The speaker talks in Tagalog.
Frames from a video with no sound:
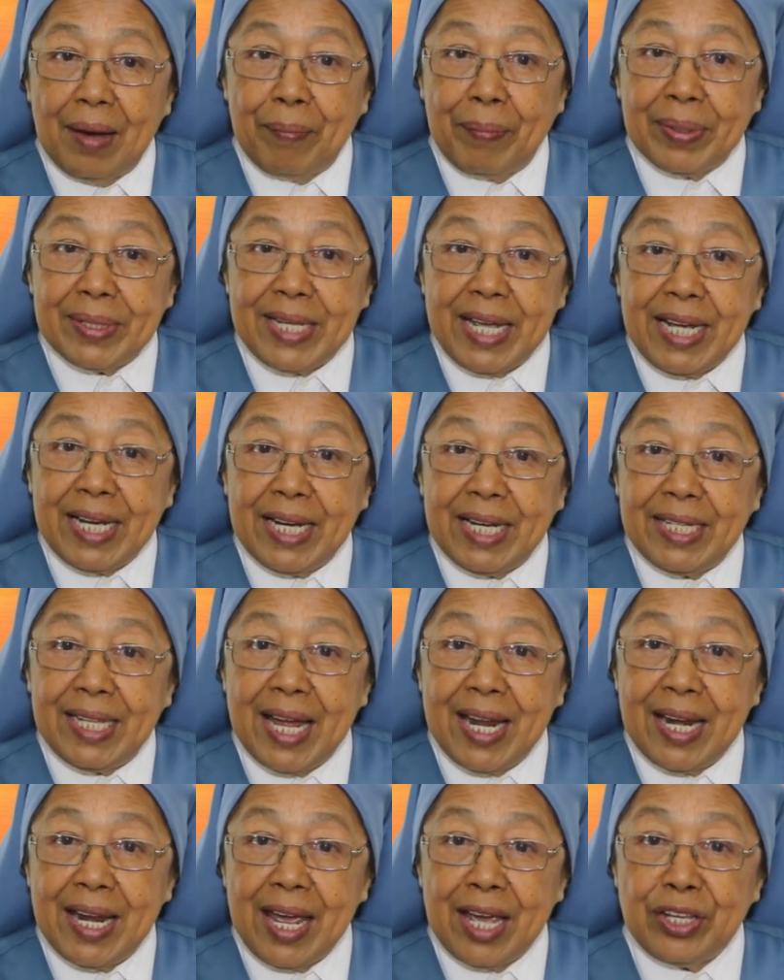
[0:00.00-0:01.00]

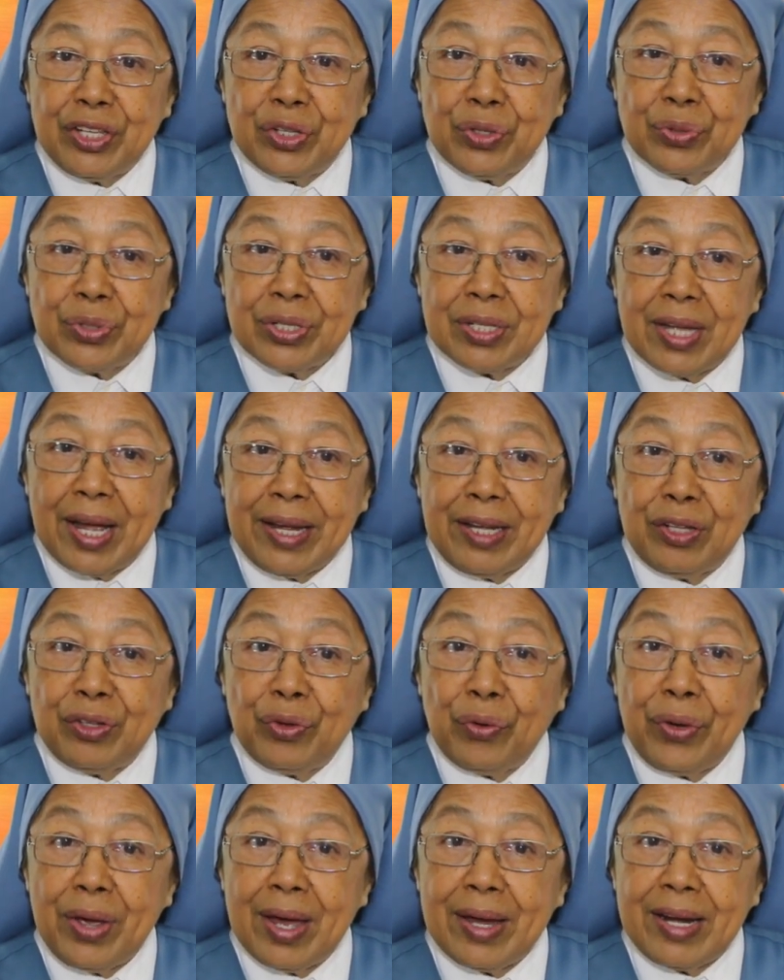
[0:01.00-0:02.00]
Pasingkadan ni Jesus
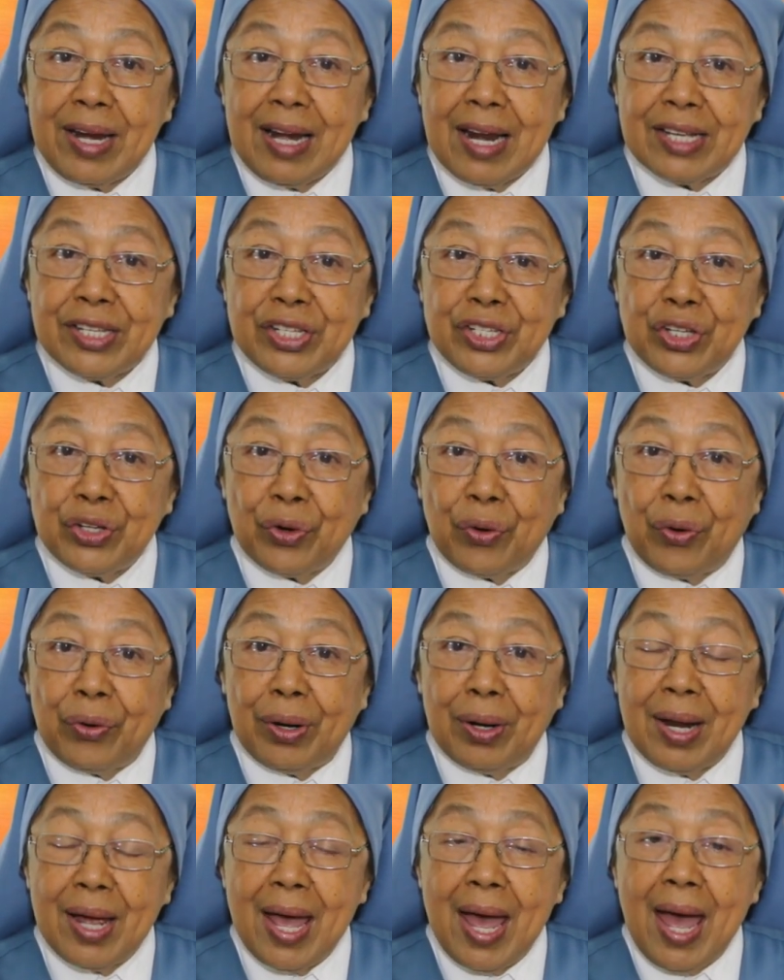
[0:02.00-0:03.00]
daytoy a
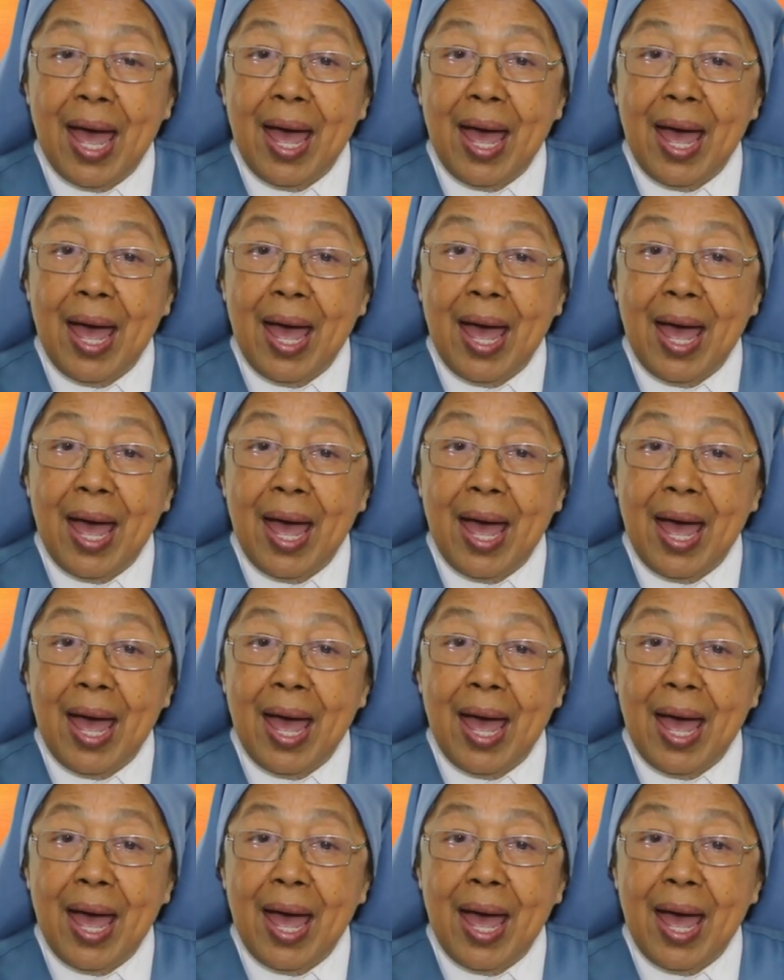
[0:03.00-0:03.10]
relasyon